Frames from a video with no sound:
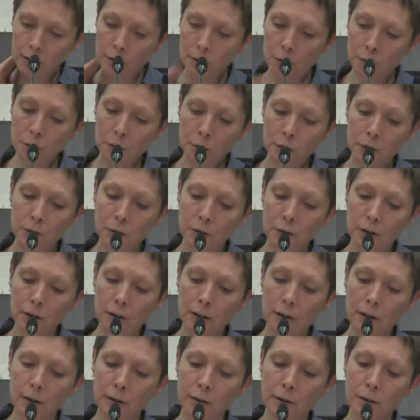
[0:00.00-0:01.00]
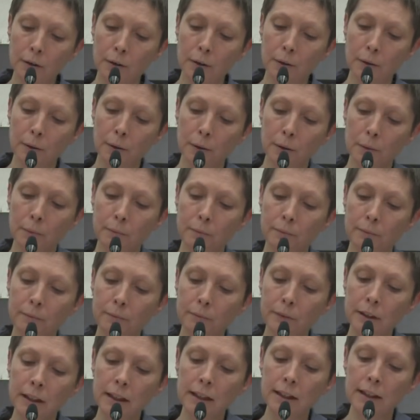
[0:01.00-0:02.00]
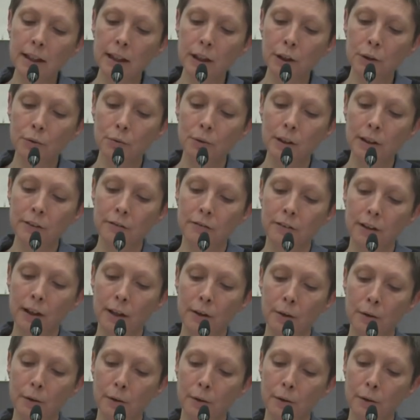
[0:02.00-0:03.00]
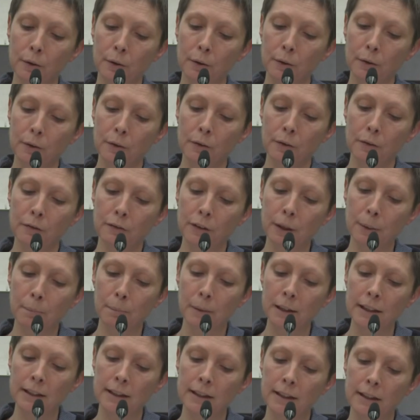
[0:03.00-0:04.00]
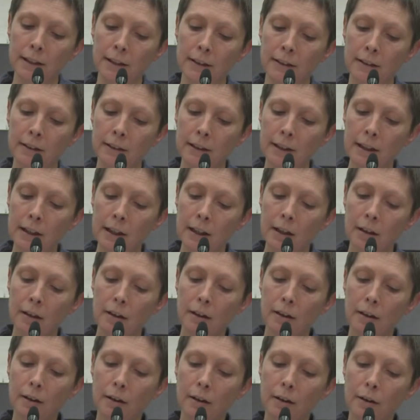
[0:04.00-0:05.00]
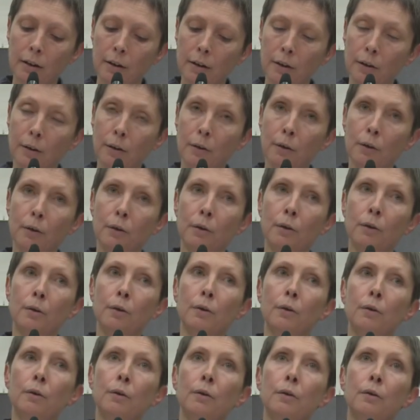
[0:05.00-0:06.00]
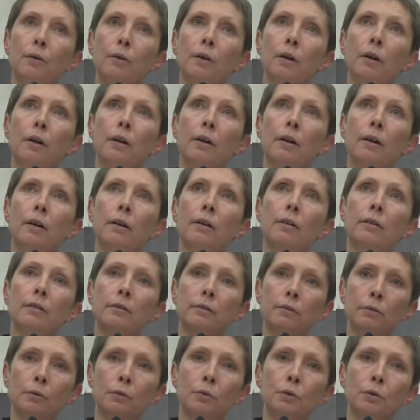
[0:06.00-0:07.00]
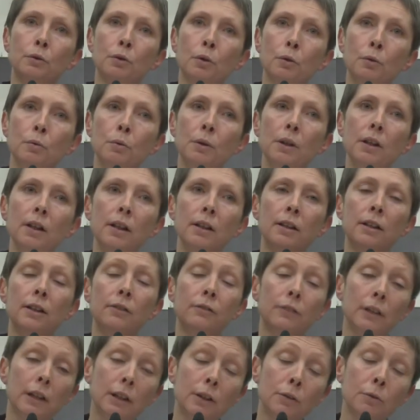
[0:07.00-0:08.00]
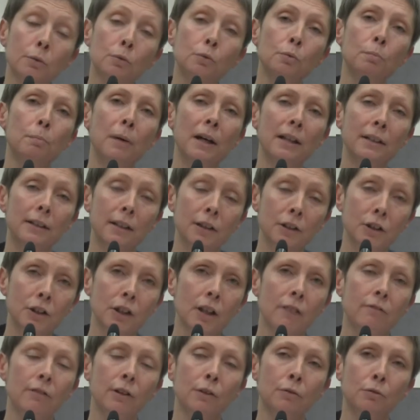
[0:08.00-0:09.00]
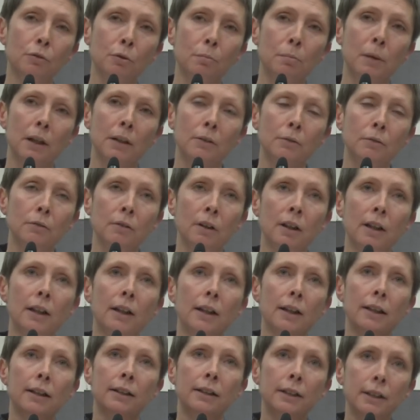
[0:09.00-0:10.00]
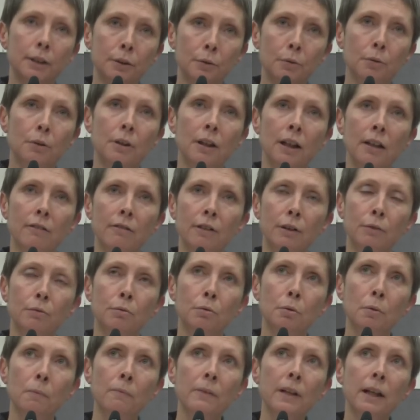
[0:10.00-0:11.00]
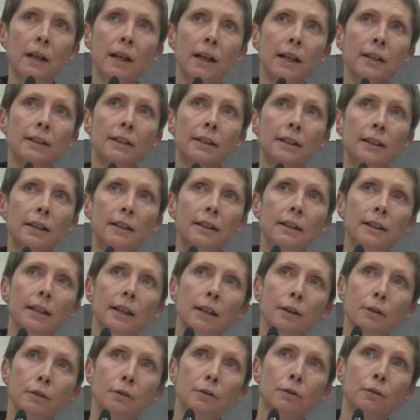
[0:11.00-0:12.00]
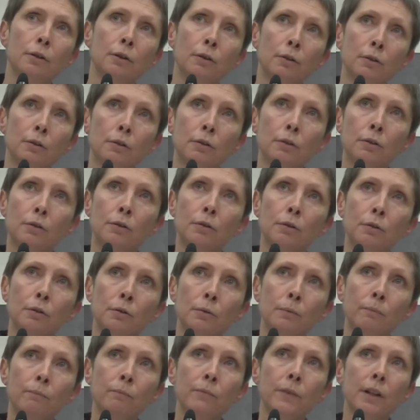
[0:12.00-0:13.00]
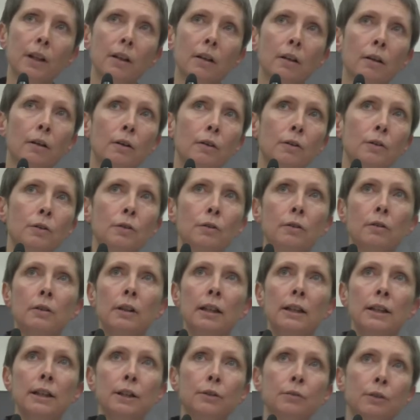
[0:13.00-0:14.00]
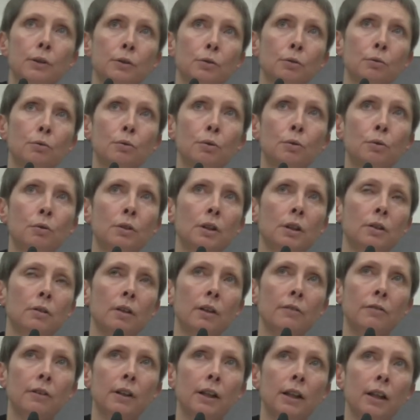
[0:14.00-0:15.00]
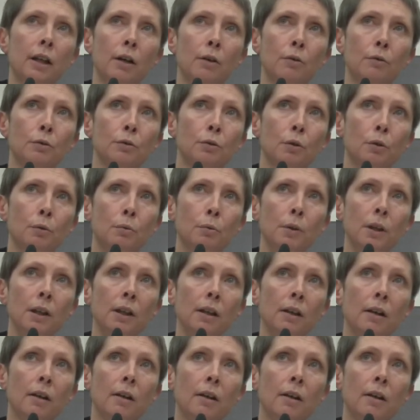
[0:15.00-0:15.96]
Donc, l'idée que je voulais faire, faire passer euh, aujourd'hui et, surtout partager avec vous, pardon, discuter avec vous, c'est cette idée que, euh, la situation du continent africain aujourd'hui,